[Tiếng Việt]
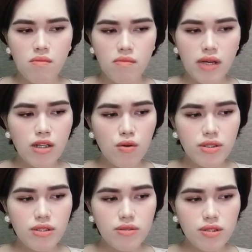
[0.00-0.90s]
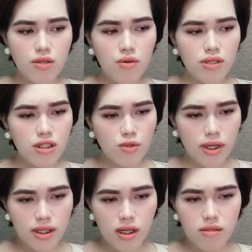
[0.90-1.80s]
Đến ngôn từ xưng hô đơn
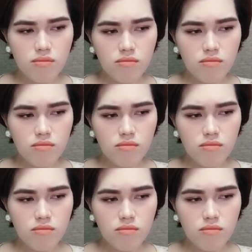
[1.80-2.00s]
thuần nhất